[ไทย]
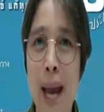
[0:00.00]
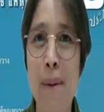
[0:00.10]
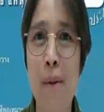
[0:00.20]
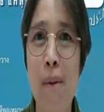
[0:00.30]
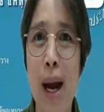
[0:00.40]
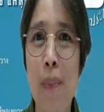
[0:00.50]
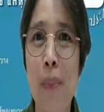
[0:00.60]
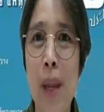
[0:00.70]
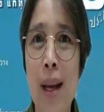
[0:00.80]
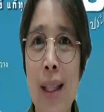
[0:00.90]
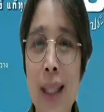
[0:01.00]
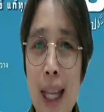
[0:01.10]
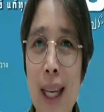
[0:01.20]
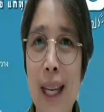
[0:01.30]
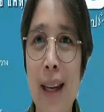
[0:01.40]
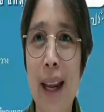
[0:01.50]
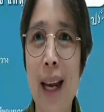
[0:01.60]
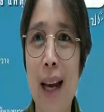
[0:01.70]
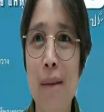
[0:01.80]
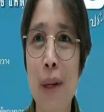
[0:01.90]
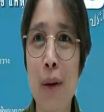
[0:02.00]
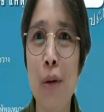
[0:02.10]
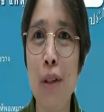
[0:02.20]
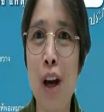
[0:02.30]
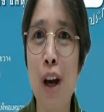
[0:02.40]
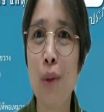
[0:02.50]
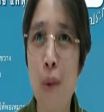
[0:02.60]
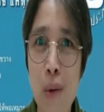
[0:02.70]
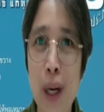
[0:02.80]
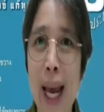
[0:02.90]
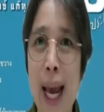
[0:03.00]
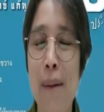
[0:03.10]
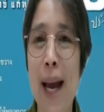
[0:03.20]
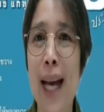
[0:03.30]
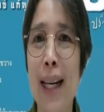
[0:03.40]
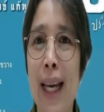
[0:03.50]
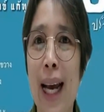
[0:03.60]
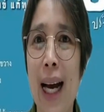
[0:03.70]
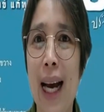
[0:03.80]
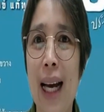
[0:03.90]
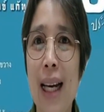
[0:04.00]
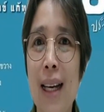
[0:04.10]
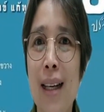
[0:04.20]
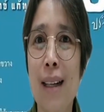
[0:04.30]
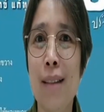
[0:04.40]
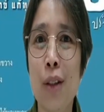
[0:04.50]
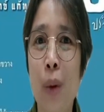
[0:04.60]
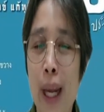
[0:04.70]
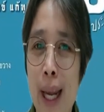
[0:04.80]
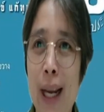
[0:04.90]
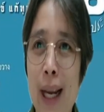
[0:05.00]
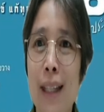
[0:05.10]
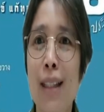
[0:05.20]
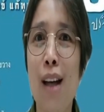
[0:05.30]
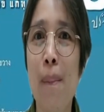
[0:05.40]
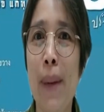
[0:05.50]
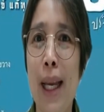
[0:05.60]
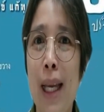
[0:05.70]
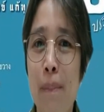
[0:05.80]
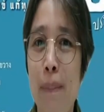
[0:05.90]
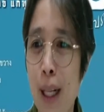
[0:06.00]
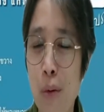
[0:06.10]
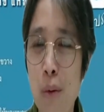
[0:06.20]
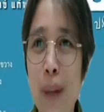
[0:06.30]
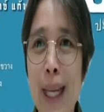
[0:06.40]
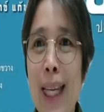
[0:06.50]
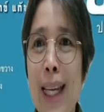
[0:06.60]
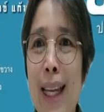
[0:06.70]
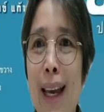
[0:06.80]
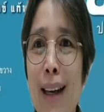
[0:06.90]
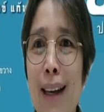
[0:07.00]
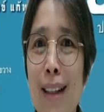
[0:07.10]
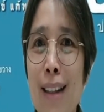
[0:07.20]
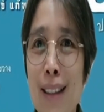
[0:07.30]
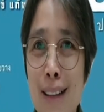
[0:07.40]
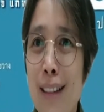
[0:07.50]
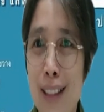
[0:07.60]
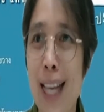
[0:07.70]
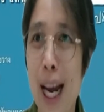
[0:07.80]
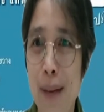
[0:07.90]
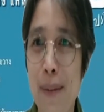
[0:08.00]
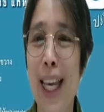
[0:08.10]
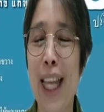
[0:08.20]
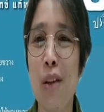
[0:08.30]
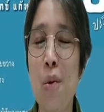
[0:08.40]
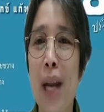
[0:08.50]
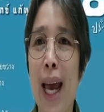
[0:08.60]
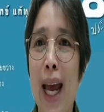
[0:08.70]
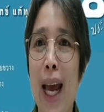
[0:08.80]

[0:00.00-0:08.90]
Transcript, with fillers: เพราะว่าตั้งแต่เด็ก ๆ อ่ะ เป็นคนชอบทุ่งนามากเลยอะค่ะ ตัวเองอ่ะที่ชอบไปไปนู่นไปนี่เนี่ย ก็คืออยากจะไปเห็นทุ่งนา